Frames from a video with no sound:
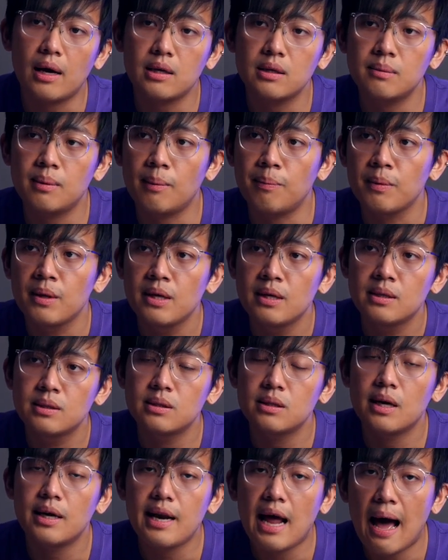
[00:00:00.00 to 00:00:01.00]
คือแบบ
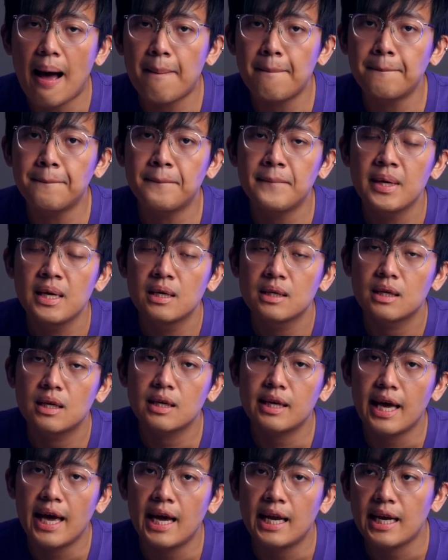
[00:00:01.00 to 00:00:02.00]
เสื้อดำ
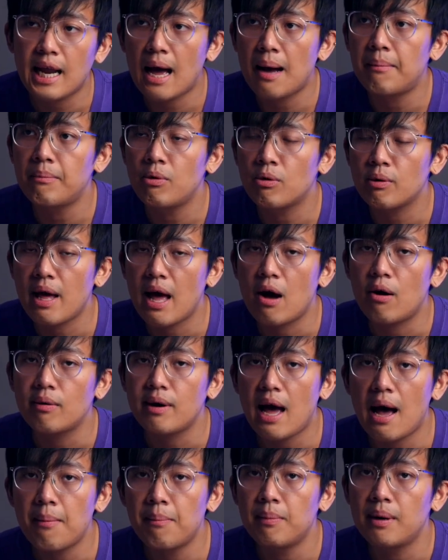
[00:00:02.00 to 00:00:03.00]
กางเกงดำรองเท้า
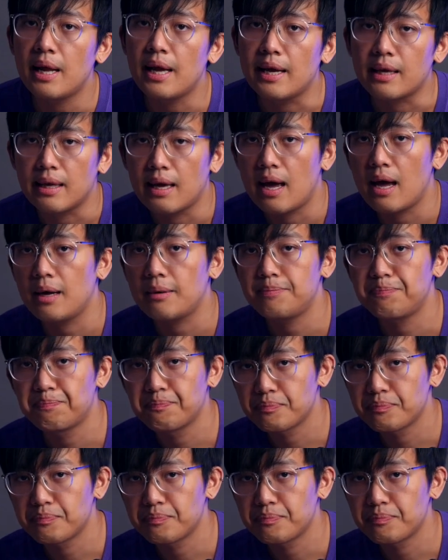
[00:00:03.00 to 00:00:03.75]
ดำอะไรอย่างเงี้ย